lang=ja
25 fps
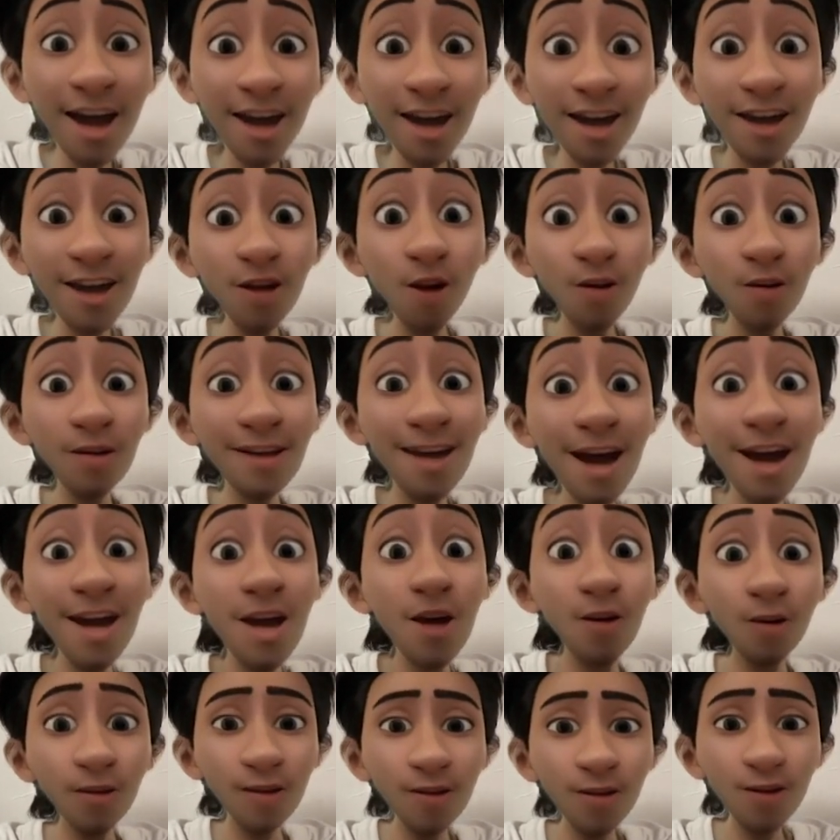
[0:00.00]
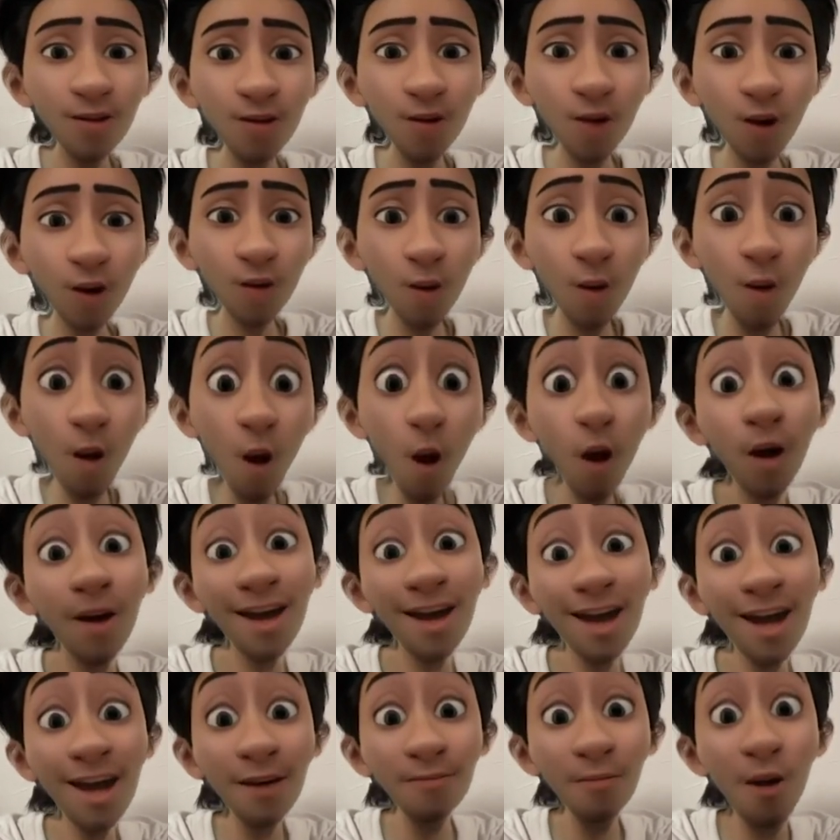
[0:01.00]
金属製品を作ることを
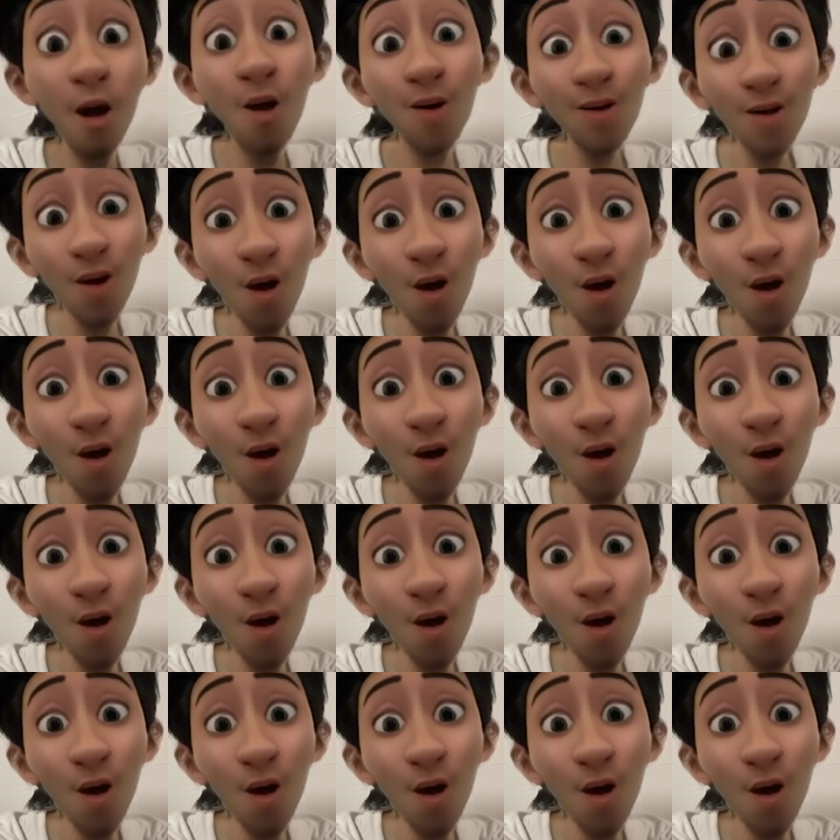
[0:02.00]
いいも